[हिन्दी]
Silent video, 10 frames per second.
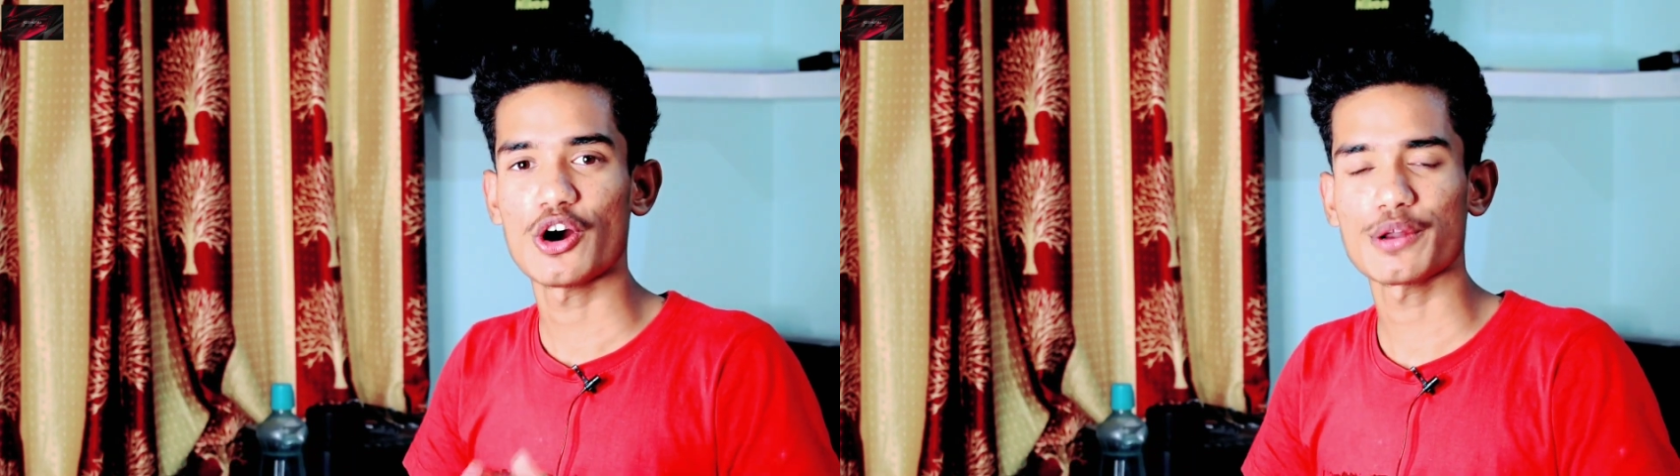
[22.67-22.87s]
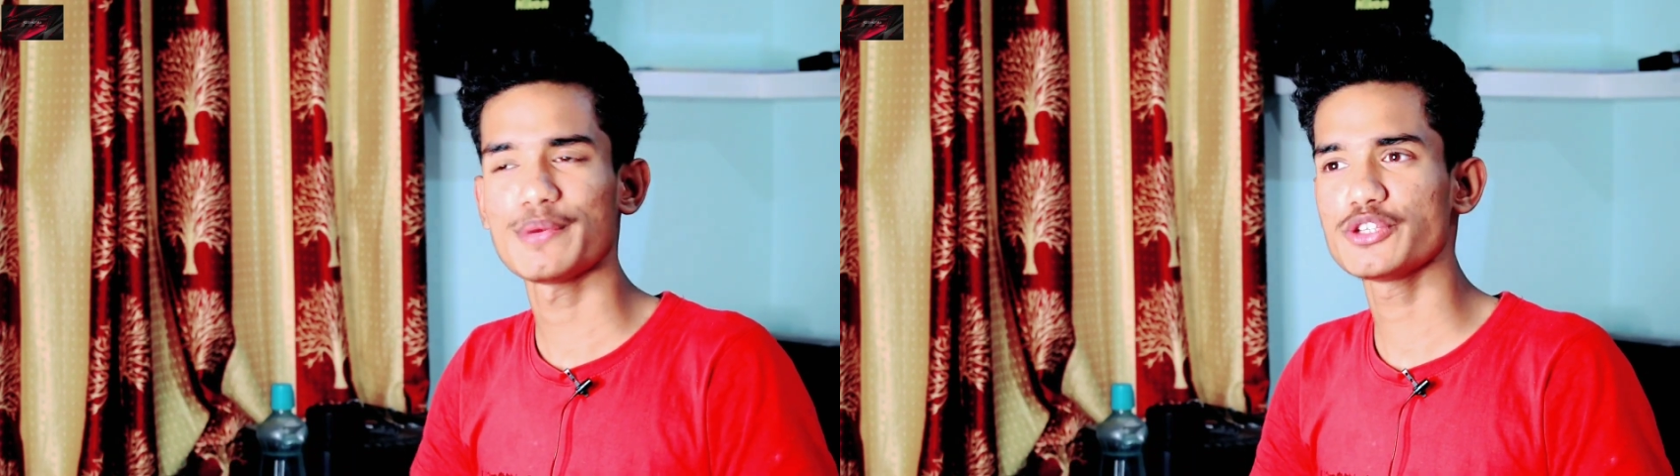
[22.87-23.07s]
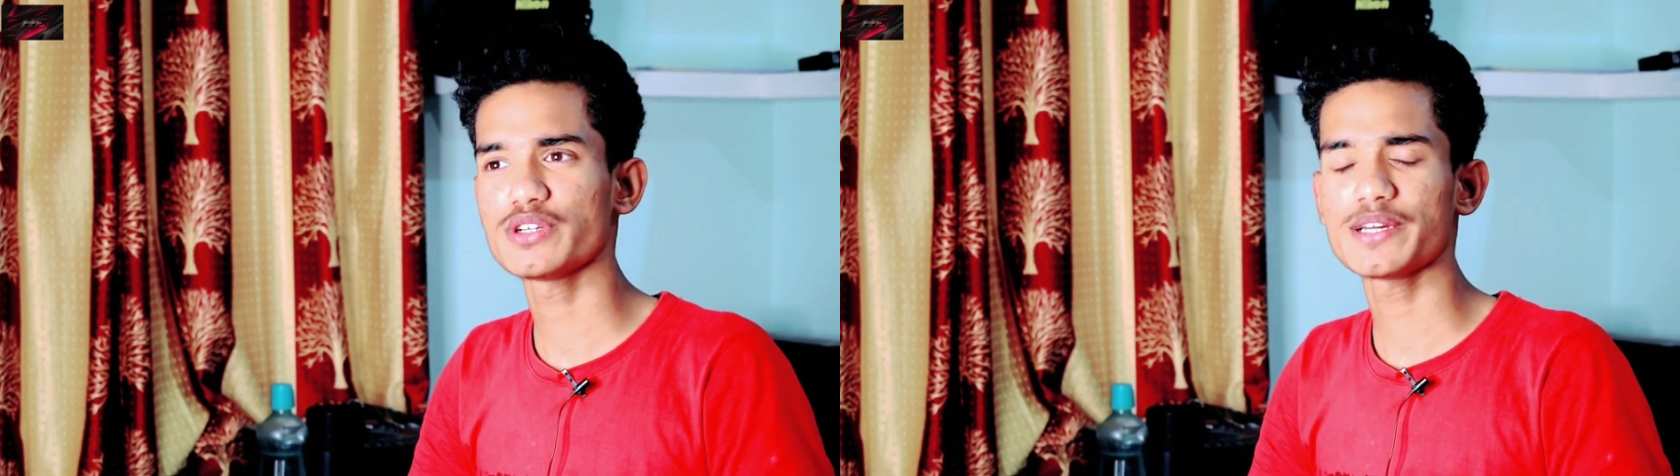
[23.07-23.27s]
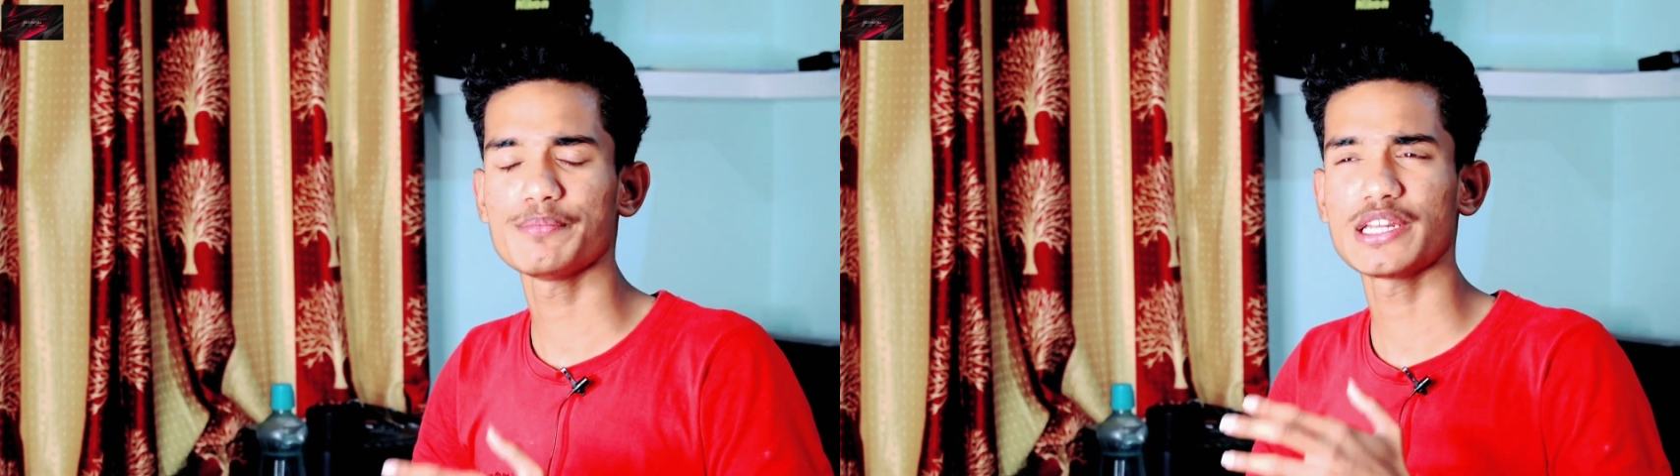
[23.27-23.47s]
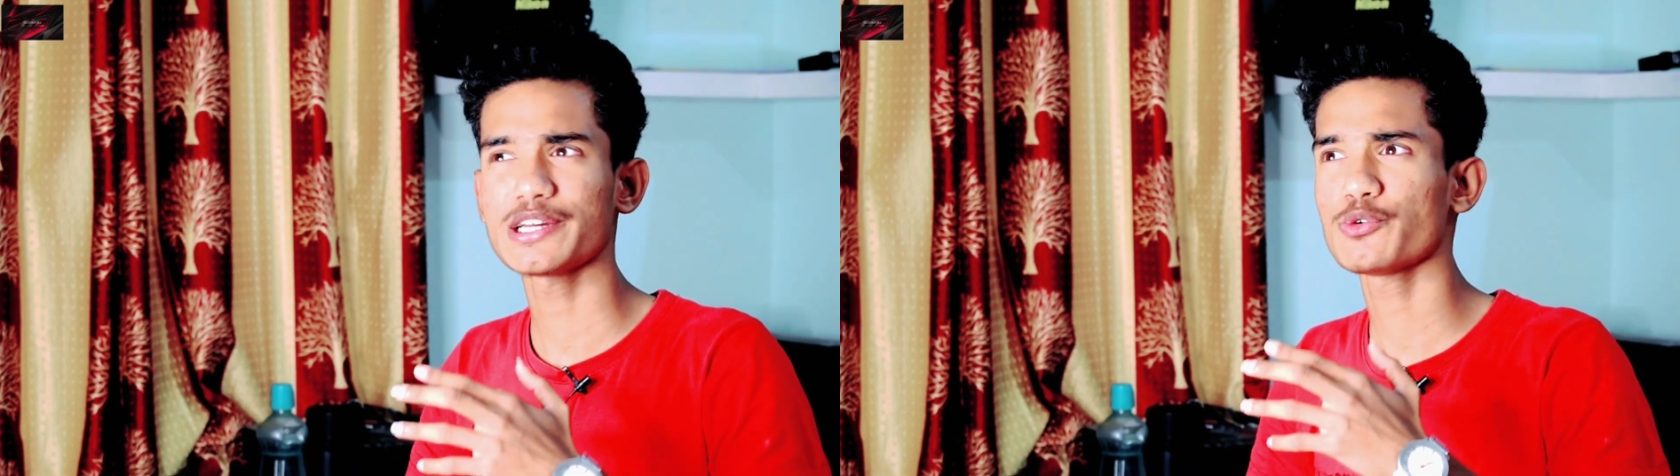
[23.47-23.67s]
और मैं जो
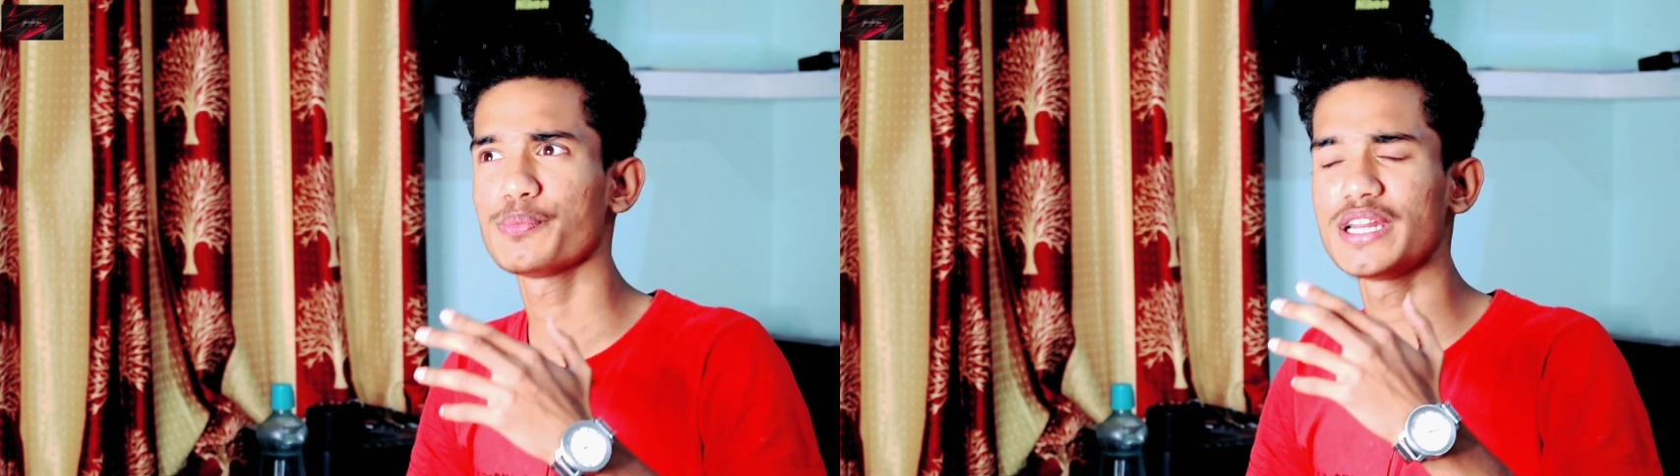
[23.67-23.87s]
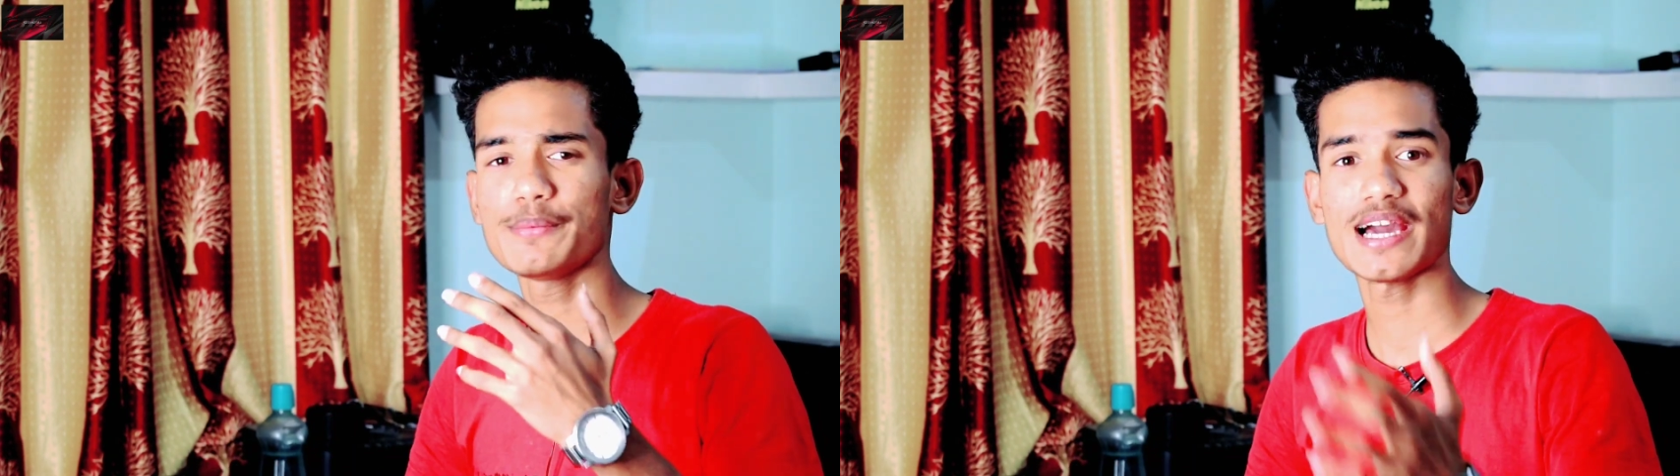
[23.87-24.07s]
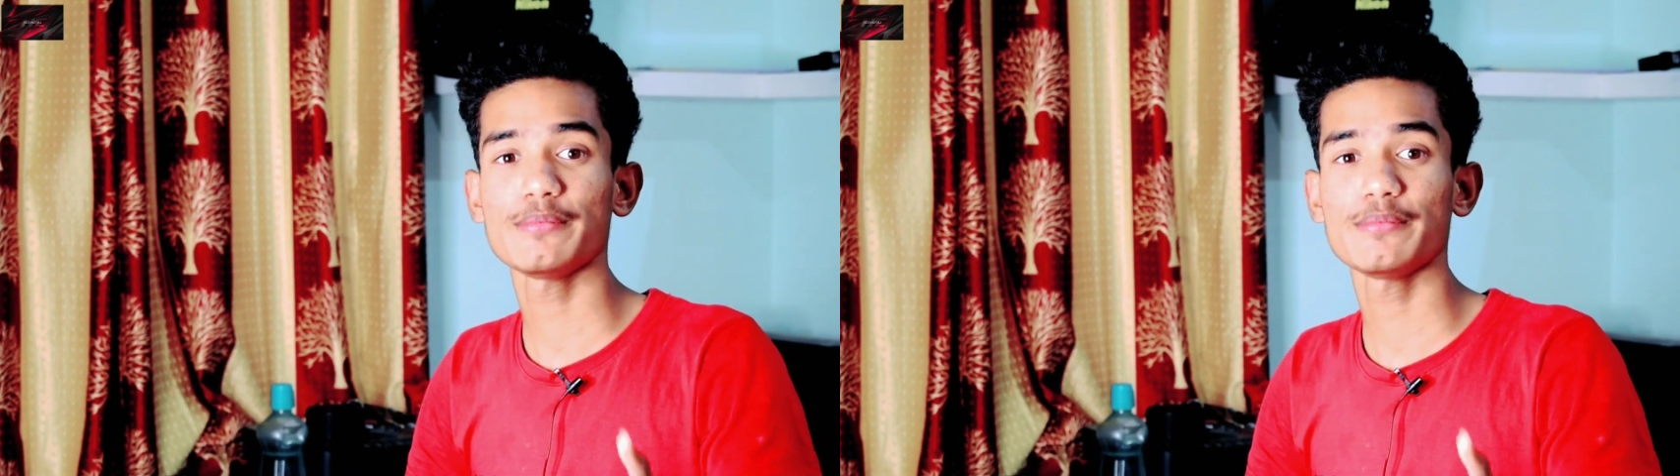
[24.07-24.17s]
है मेरे को फ्री